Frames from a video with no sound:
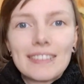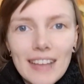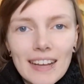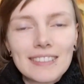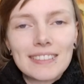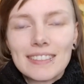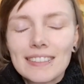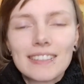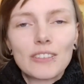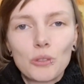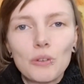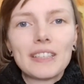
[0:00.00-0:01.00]
das ist
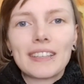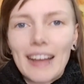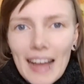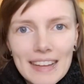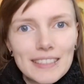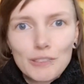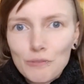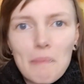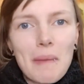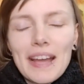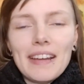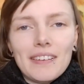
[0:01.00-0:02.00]
natürlich reines
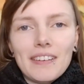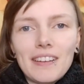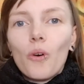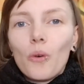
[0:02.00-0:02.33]
Vermeiden.